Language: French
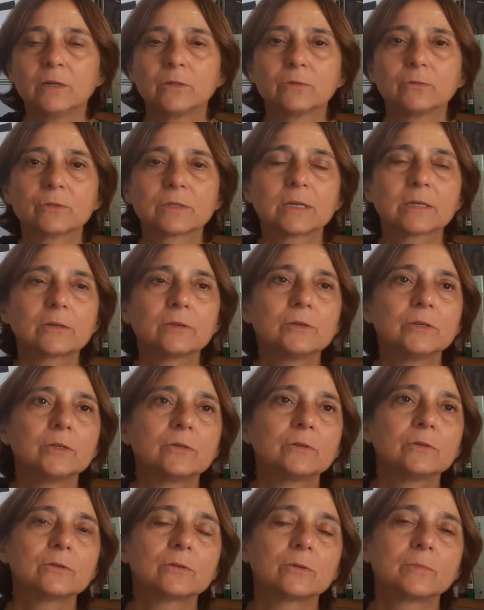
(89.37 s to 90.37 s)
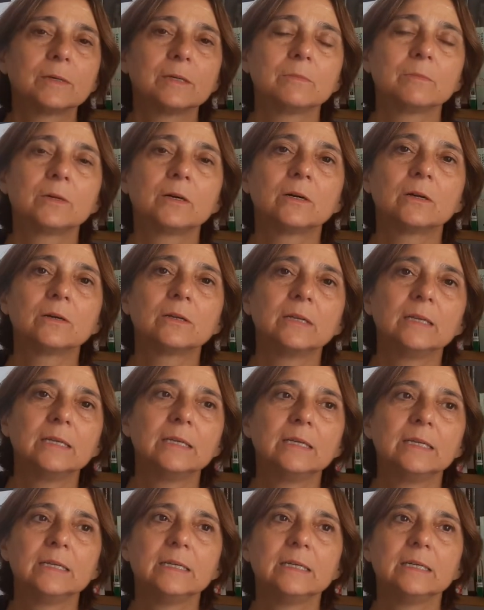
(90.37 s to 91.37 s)
nous accueillons normalement
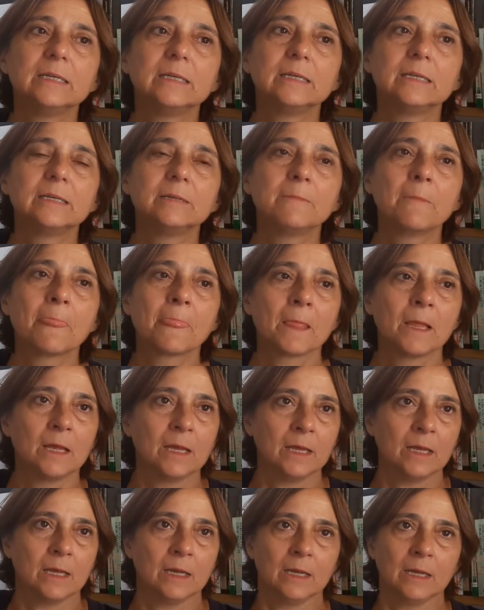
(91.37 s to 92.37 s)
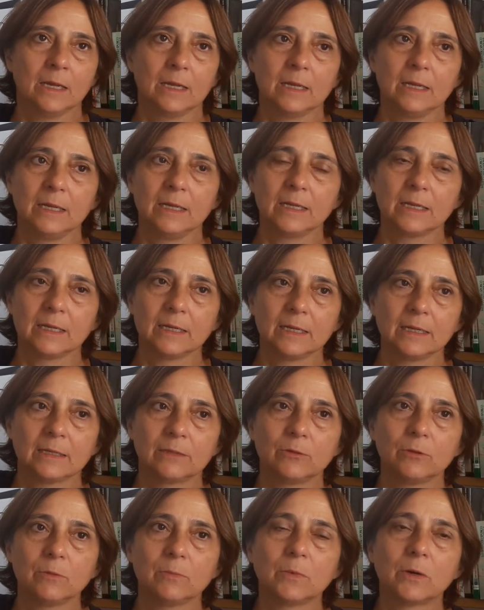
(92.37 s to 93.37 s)
les,
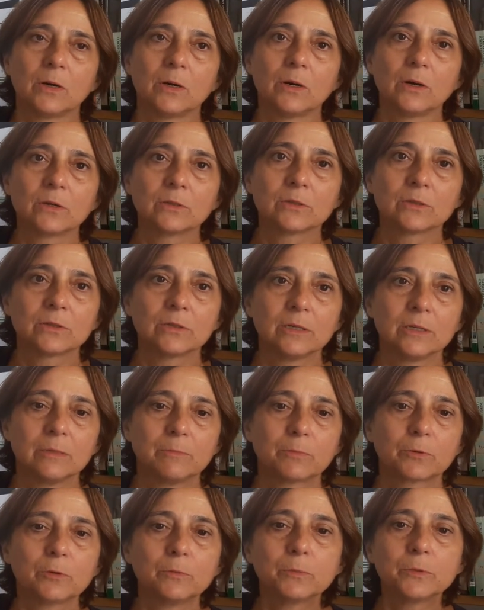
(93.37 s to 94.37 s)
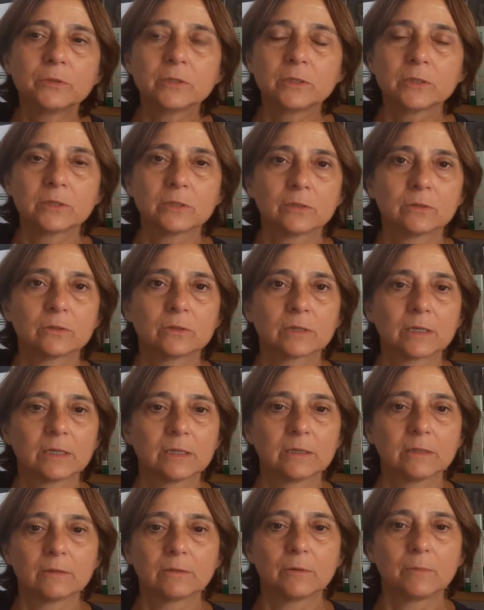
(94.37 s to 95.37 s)
demandes, les propositions
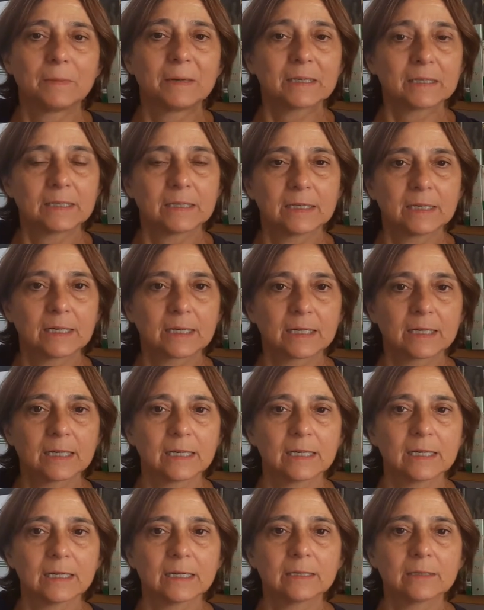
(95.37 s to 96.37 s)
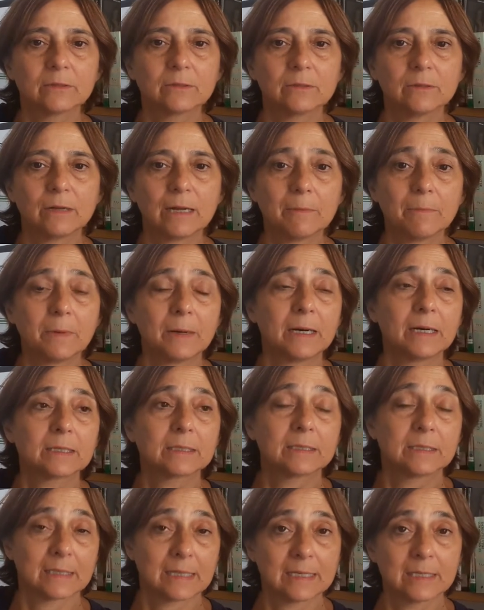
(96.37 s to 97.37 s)
de, partenariat de la part
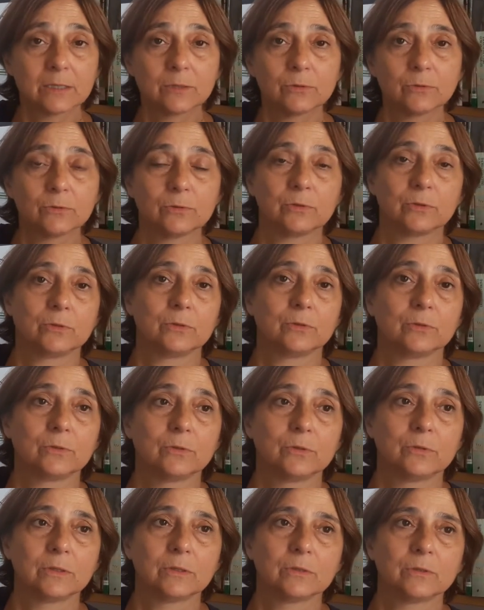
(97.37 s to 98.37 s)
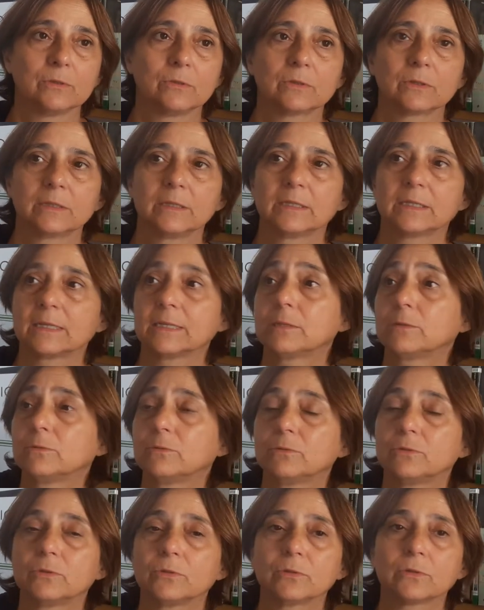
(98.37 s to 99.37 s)
des institutions, donc les
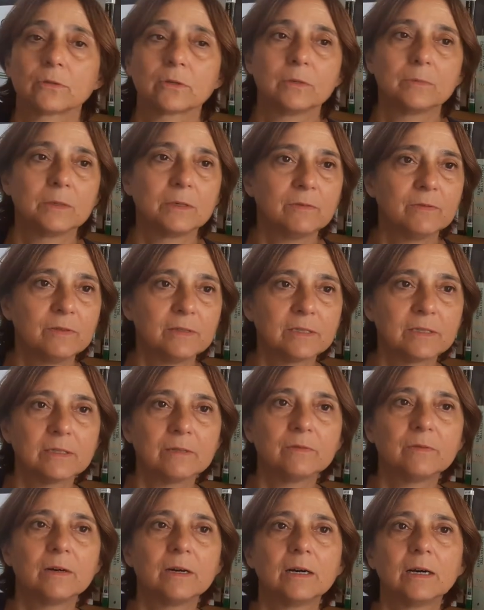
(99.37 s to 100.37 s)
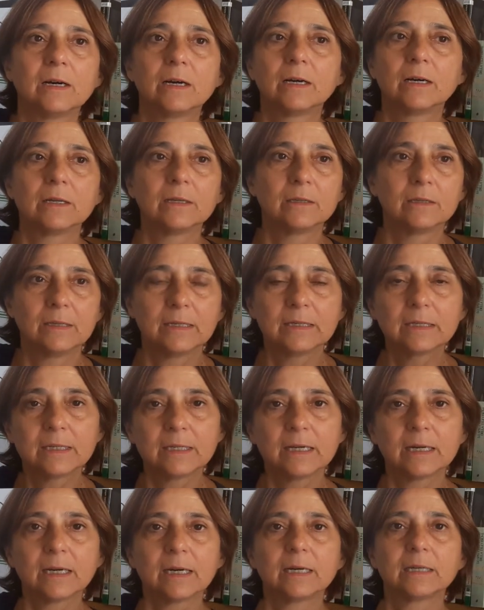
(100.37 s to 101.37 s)
institutions comme les festivals, les
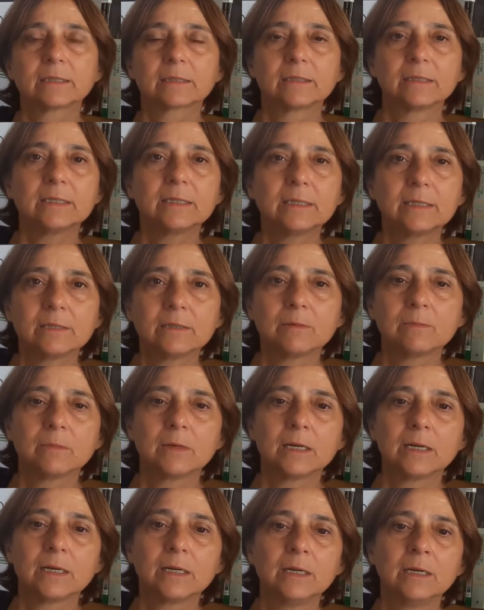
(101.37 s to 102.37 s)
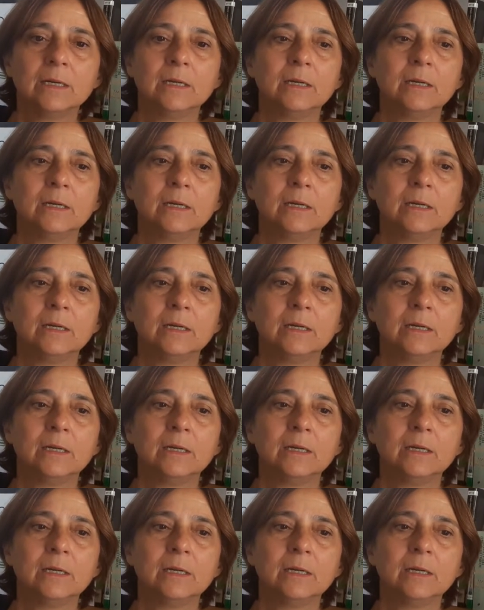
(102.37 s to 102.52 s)
théâtres, les cinémas,